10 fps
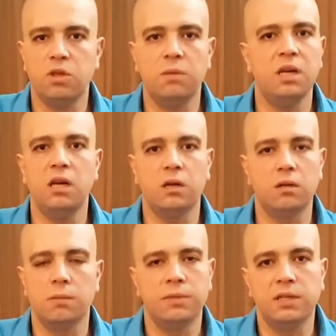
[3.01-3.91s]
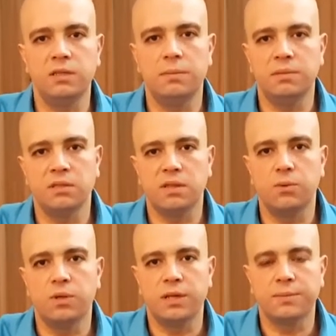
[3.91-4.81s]
بتعمل ايه الاكريلاميد دي لما
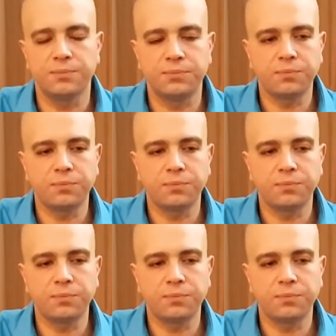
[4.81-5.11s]
تتكون يعني